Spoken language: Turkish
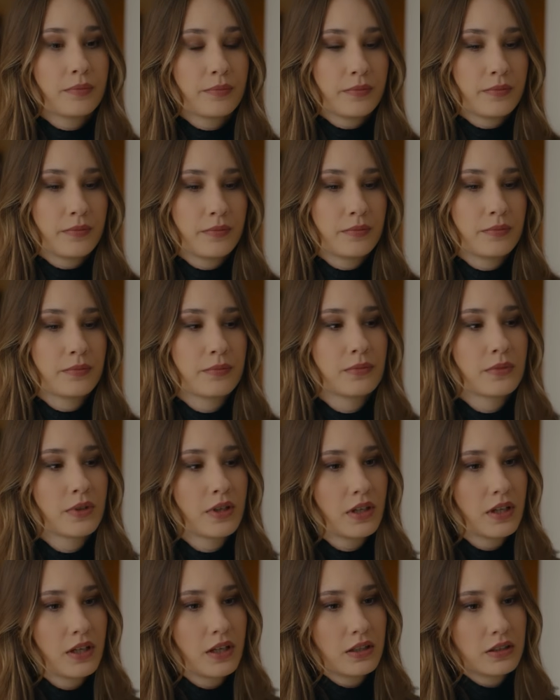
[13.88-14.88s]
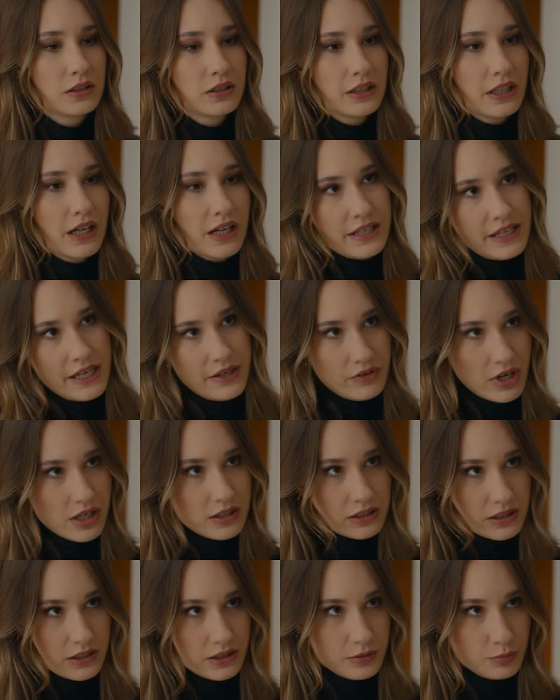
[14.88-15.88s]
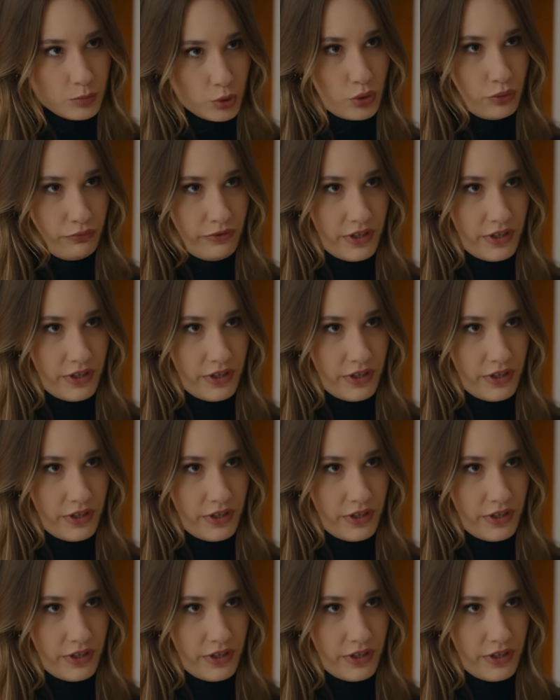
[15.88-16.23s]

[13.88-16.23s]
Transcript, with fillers: Hı. Yani evrakları bugün